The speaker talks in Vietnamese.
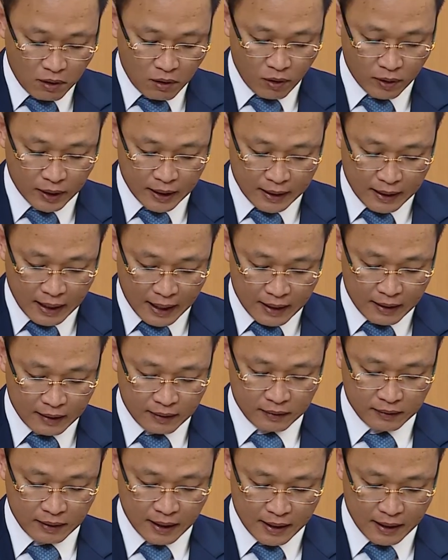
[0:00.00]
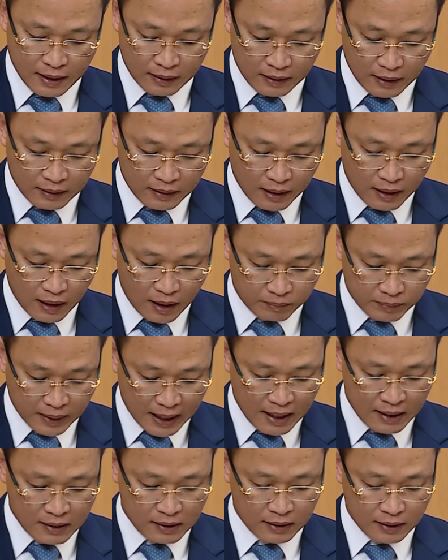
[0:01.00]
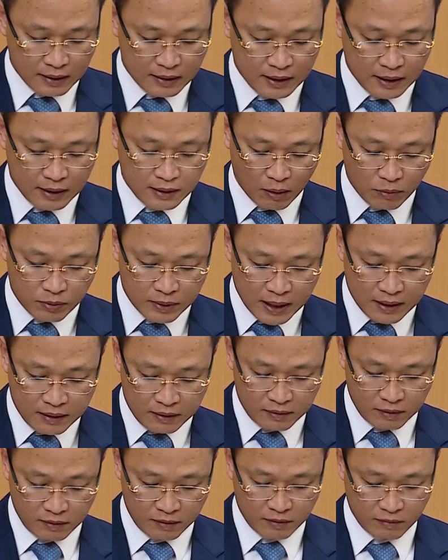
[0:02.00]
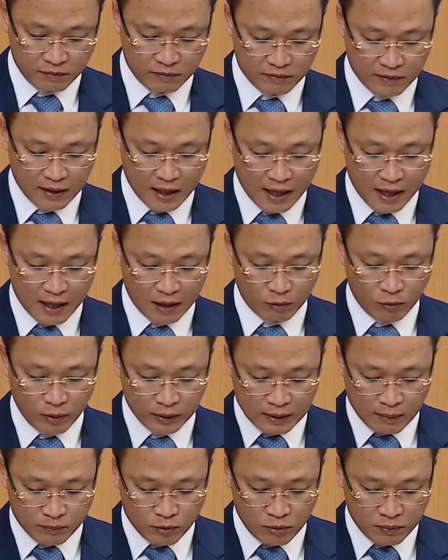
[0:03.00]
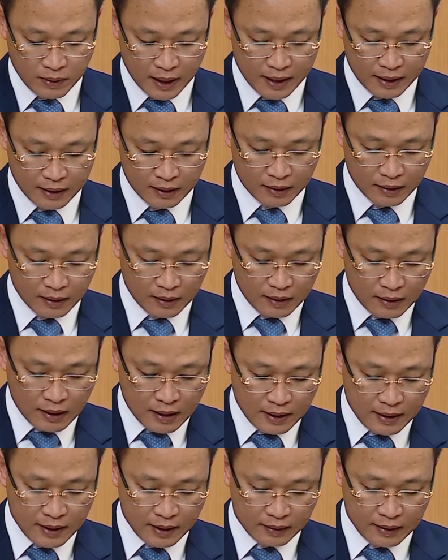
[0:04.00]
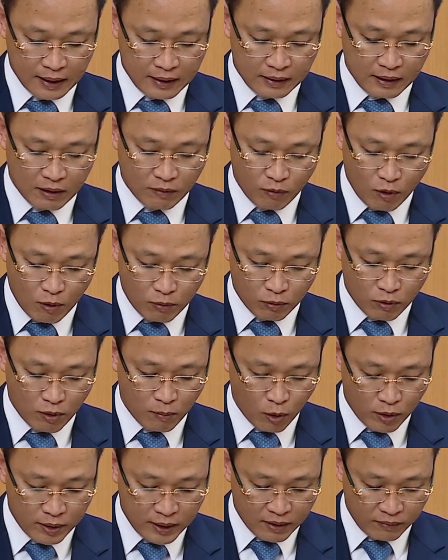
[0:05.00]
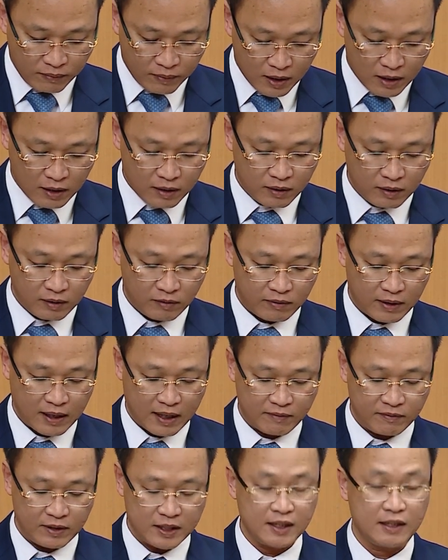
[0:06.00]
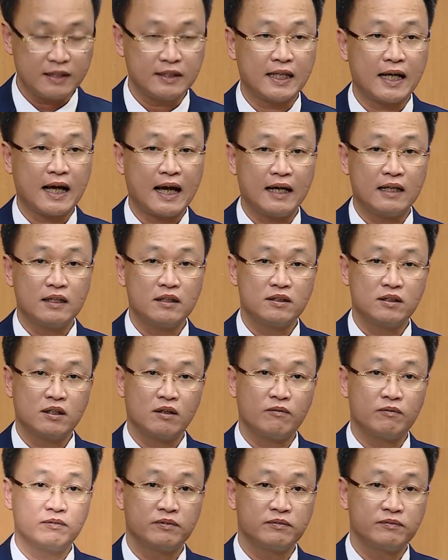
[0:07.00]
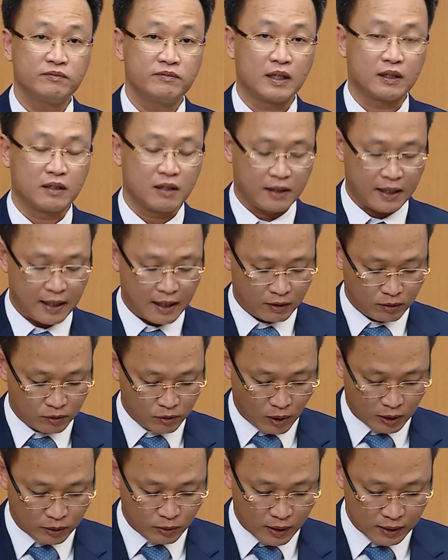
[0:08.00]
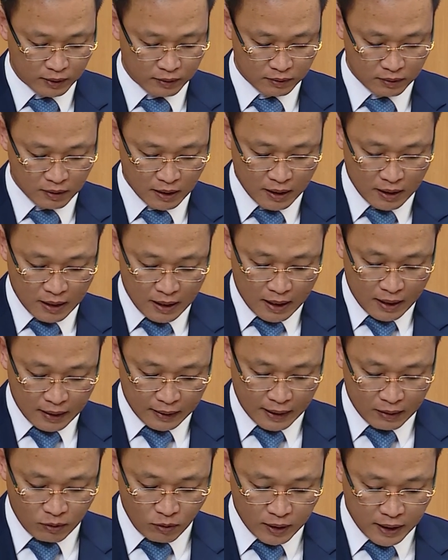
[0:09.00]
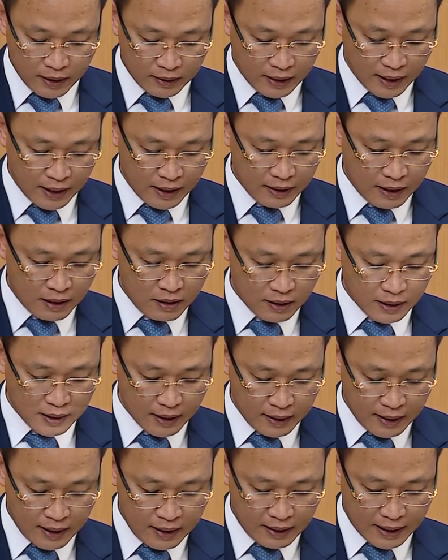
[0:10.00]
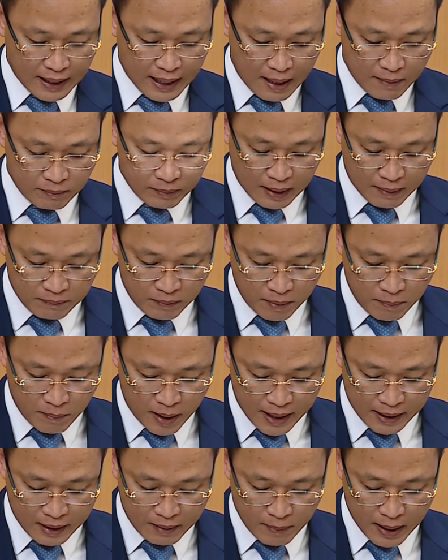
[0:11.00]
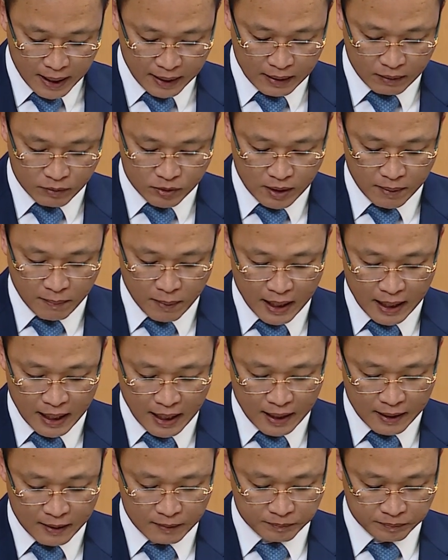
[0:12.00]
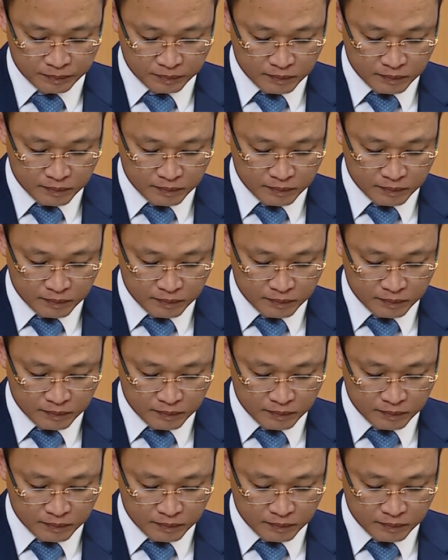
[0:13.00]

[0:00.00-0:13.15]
Hội nghị này thể hiện tinh thần hợp tác, ý chí thống nhất và quyết tâm thúc đẩy liên kết tiểu vùng của bốn địa phương và VCCI trong việc thực hiện thỏa thuận kết nối kinh tế đã được ký kết ngày 28 tháng 7 năm 2022.